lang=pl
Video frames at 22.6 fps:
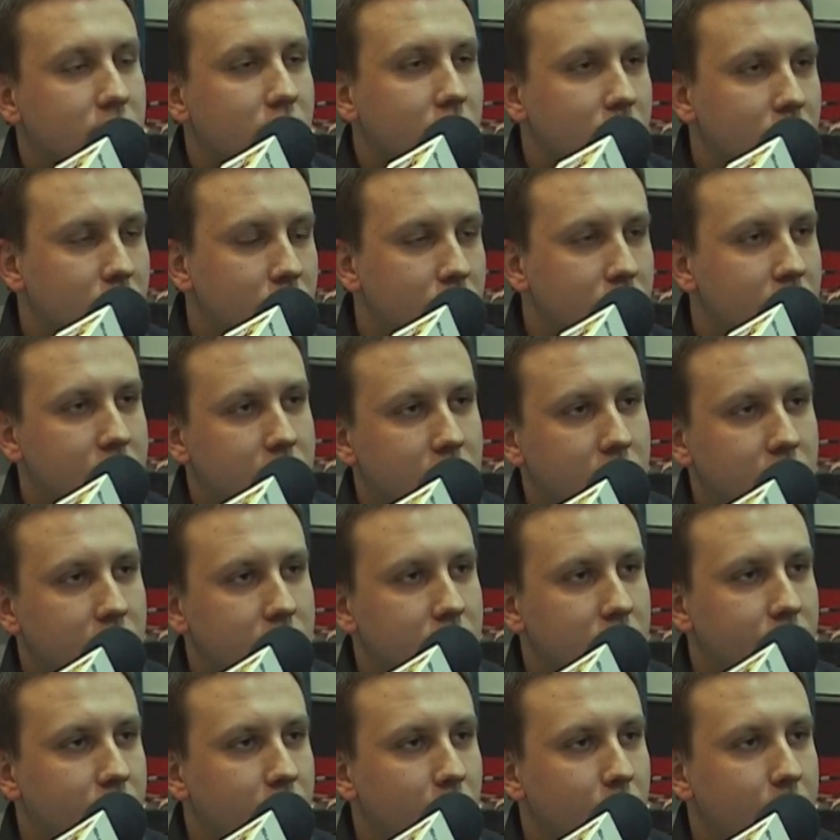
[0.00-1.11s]
co ogólnie dzieje
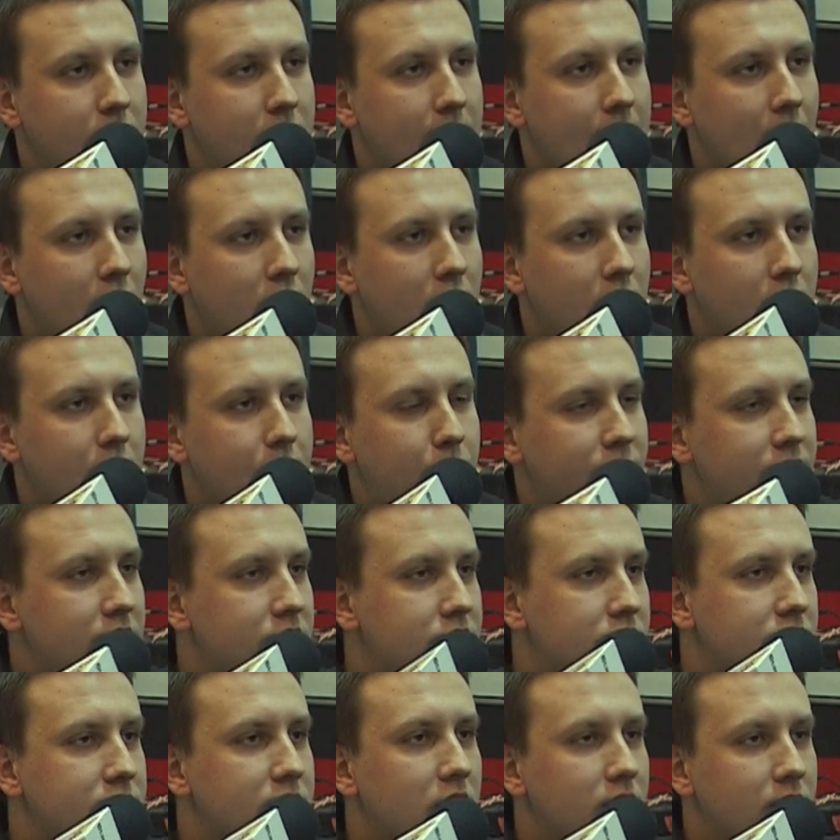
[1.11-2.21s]
się w klubie. E, powiedz,
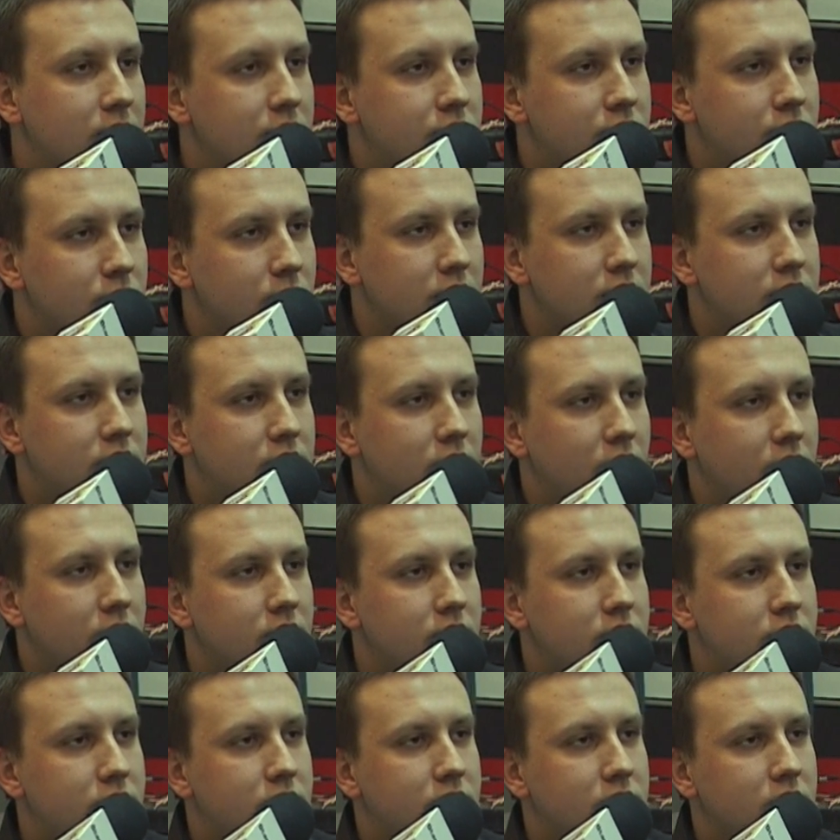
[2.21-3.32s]
czy zauważyłeś to,
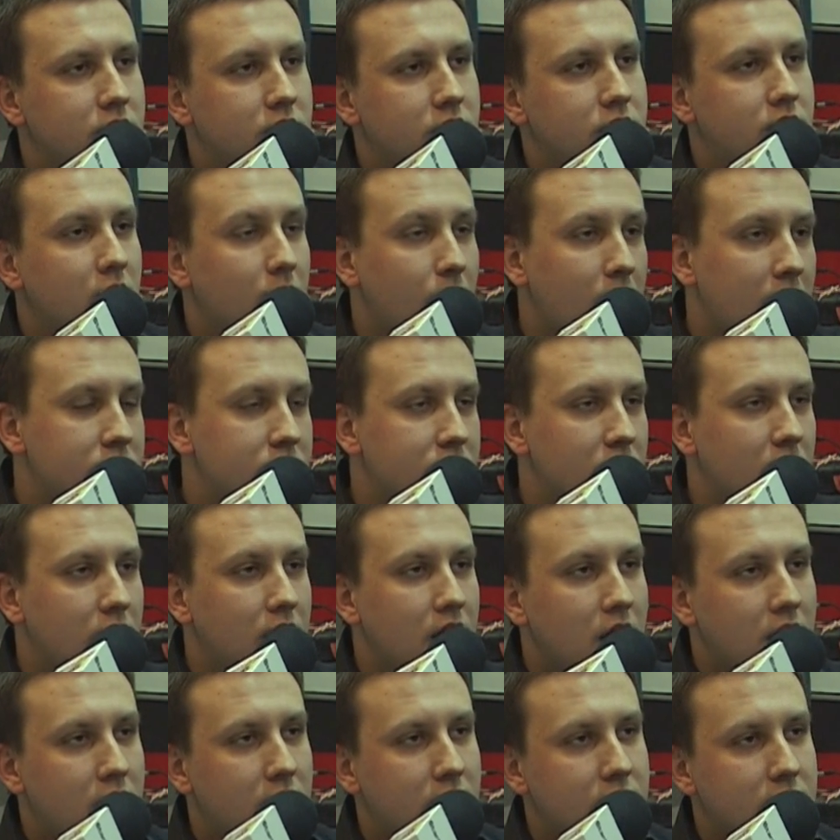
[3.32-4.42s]
iż e, działacze
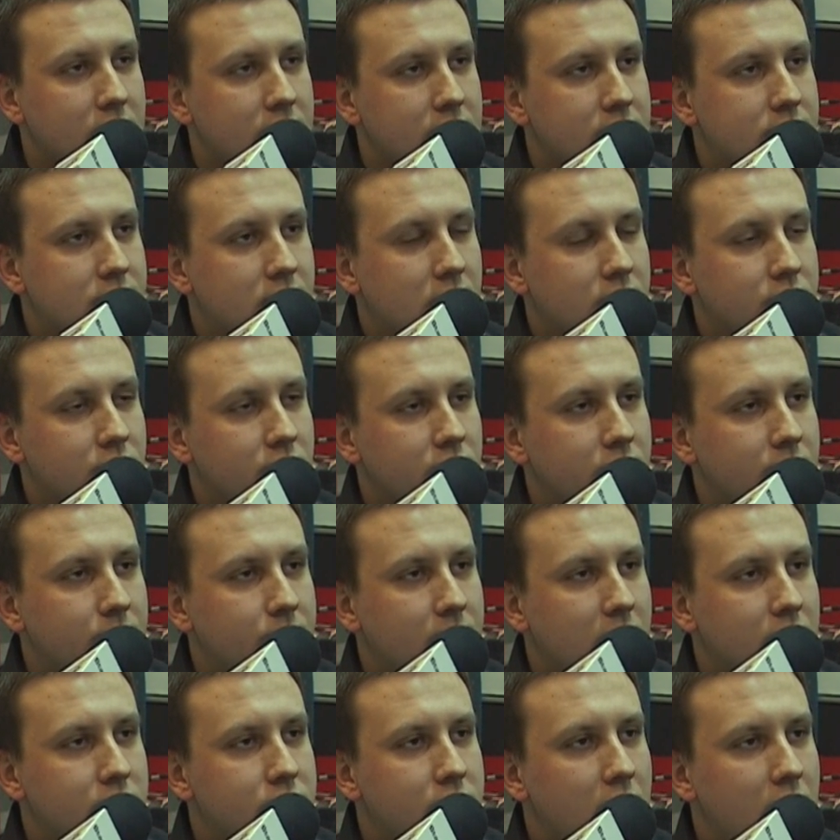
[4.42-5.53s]
z zarządem
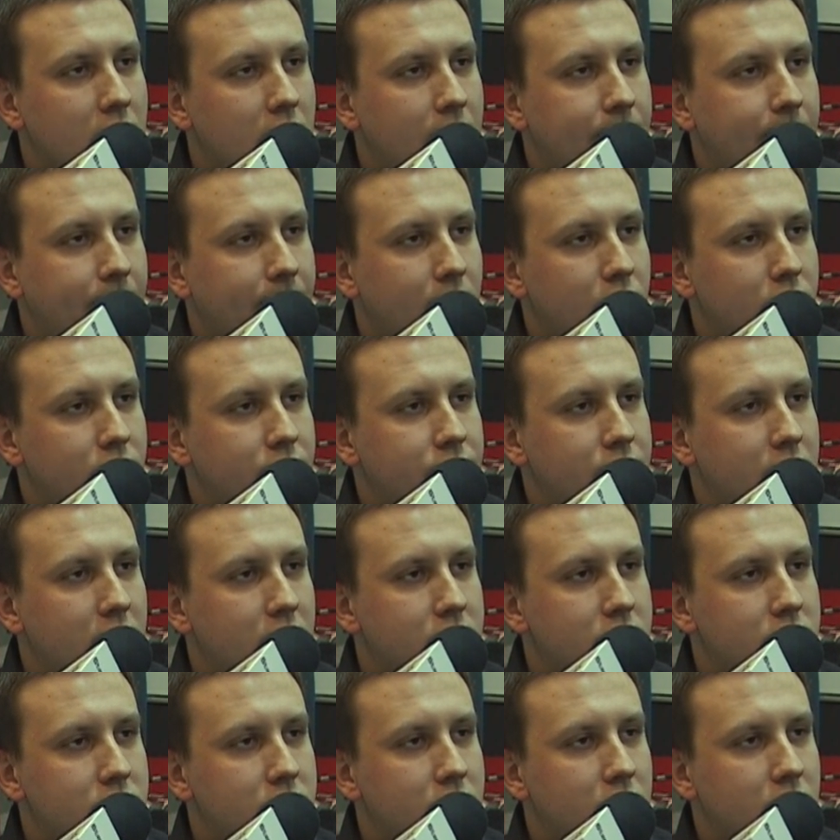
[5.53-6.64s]
na czele
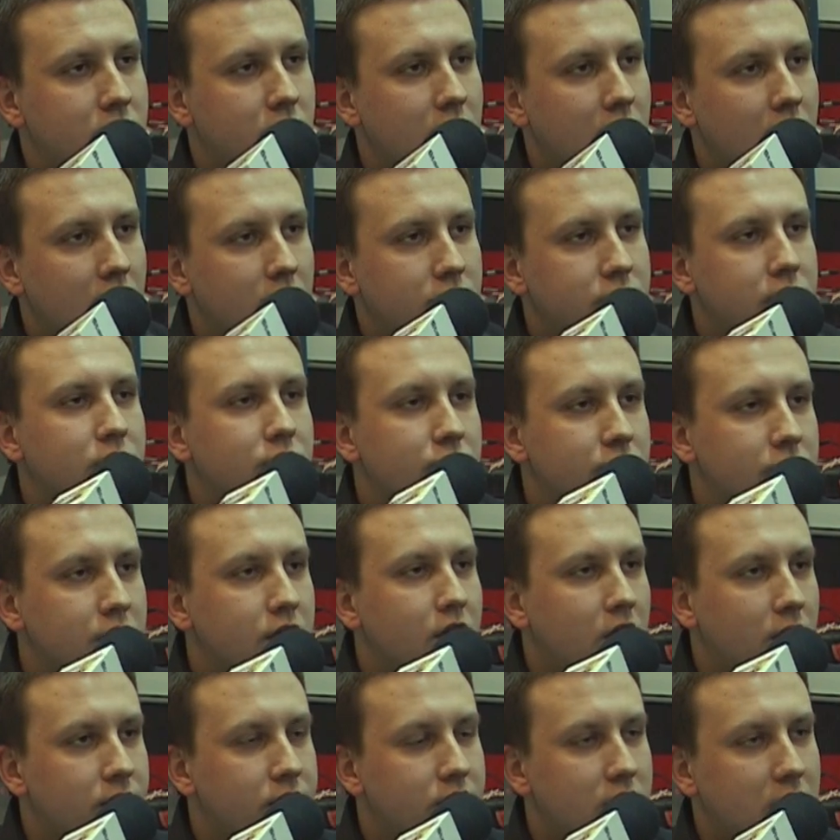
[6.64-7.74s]
również
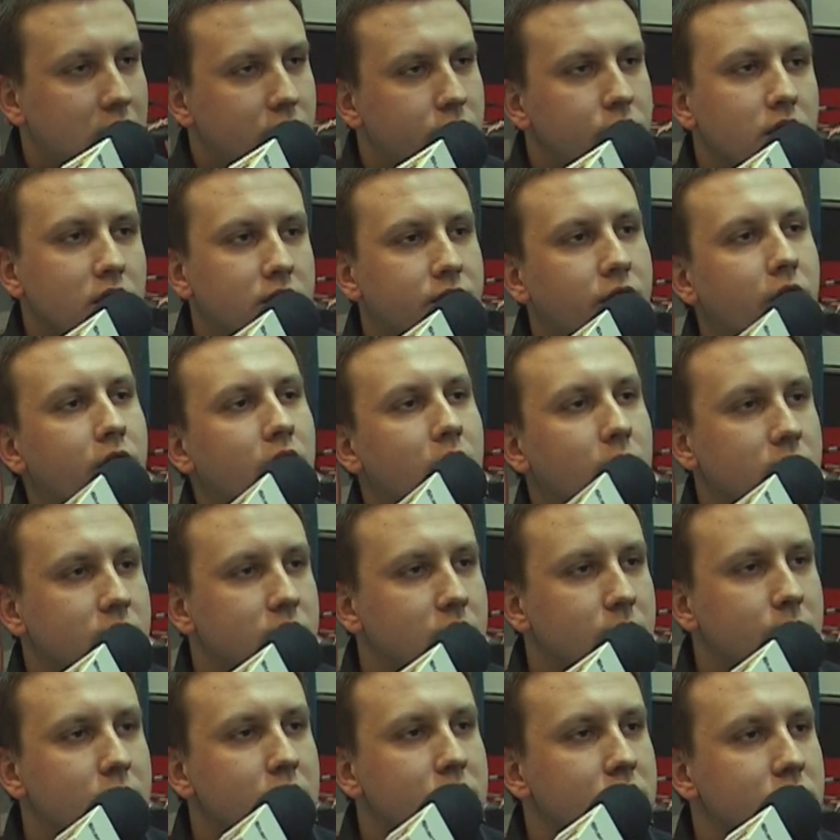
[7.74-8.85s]
nietuzinkowo traktują Twoją
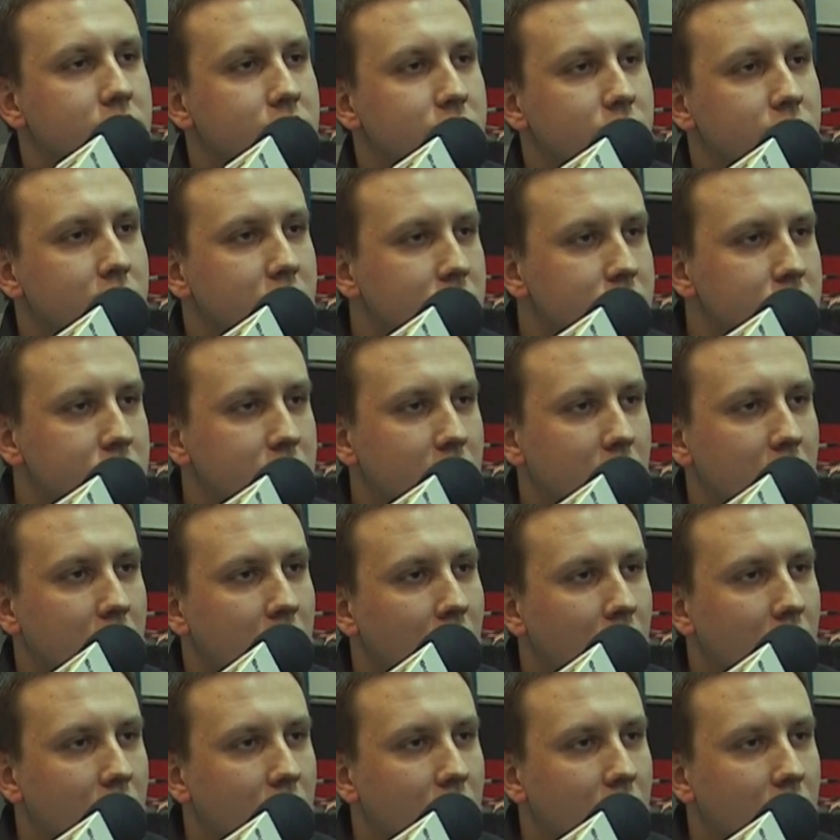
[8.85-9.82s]
osobę? Czy czujesz się